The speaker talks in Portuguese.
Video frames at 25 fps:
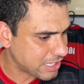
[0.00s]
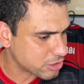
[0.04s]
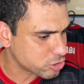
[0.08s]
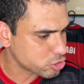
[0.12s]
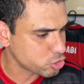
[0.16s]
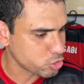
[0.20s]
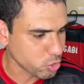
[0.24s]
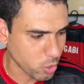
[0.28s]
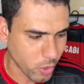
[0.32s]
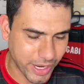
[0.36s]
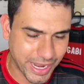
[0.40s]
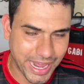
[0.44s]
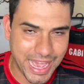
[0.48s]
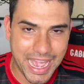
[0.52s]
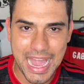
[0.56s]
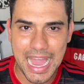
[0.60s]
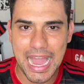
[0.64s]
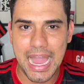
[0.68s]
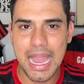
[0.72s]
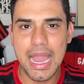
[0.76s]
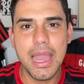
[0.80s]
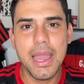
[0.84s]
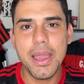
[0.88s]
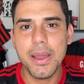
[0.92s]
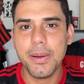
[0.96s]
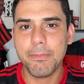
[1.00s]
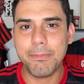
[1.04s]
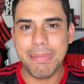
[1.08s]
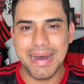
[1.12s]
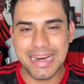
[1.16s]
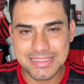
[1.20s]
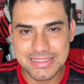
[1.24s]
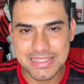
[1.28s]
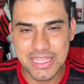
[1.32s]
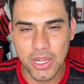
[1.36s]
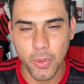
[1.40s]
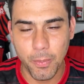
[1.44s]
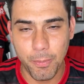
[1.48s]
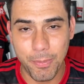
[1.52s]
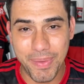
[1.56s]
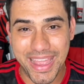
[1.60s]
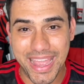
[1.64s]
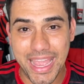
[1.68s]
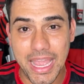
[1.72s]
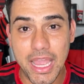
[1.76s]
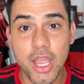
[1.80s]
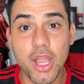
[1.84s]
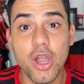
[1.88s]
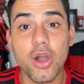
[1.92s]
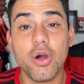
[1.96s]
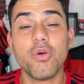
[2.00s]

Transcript: chorar, bater o pé.